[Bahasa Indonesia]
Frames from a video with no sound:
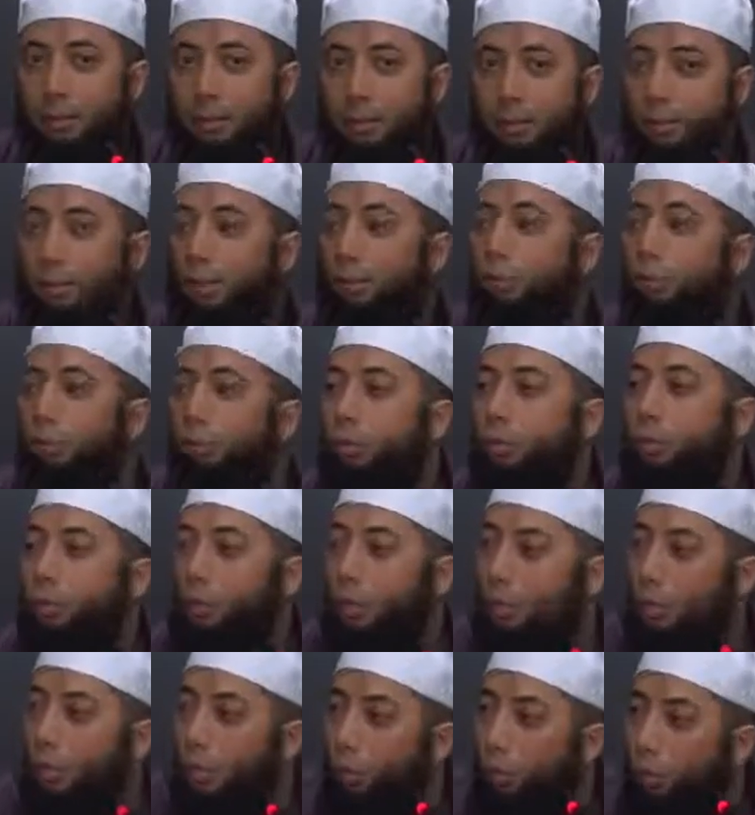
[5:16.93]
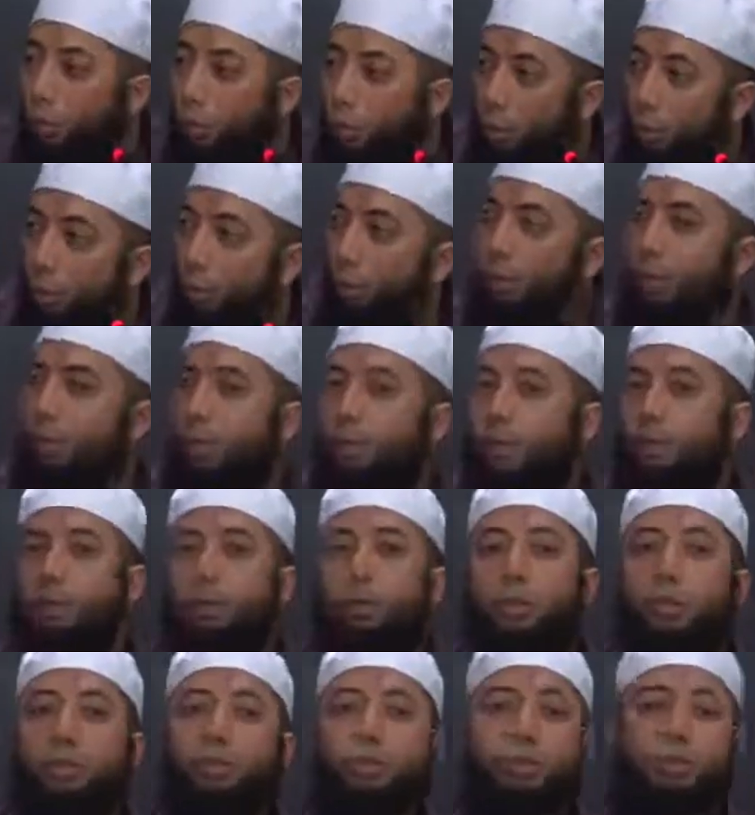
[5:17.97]
Sudah uduk sering diolok-olok,
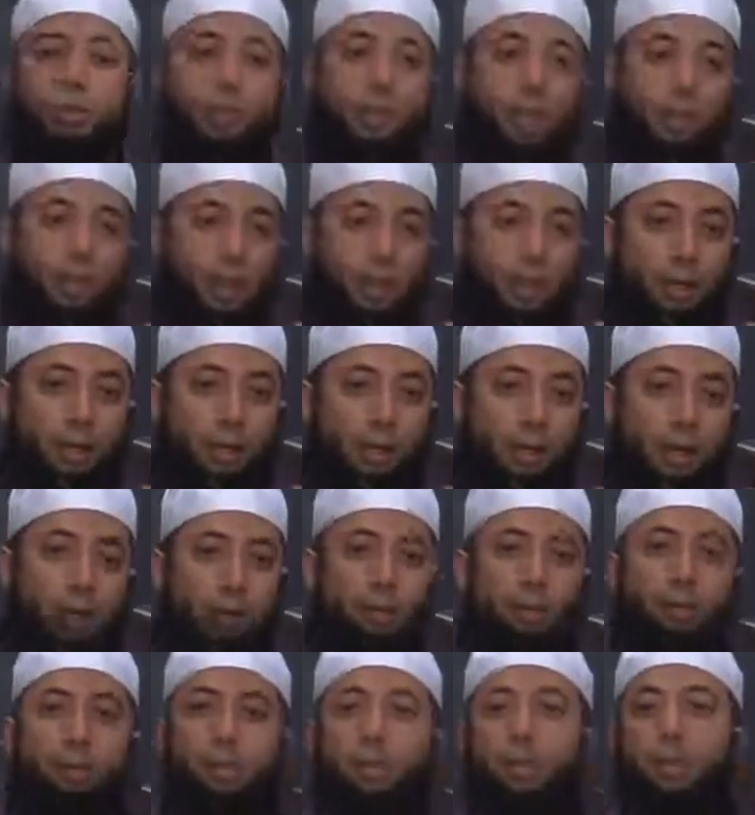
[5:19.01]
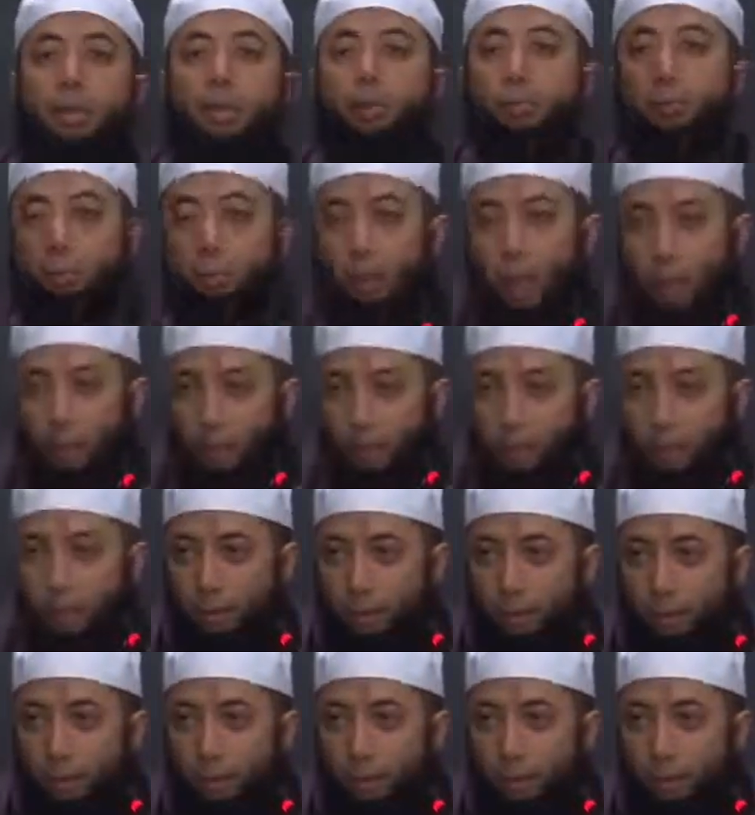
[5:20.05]
disentuh-sentuh sengaja. Suaminya uduk lagi.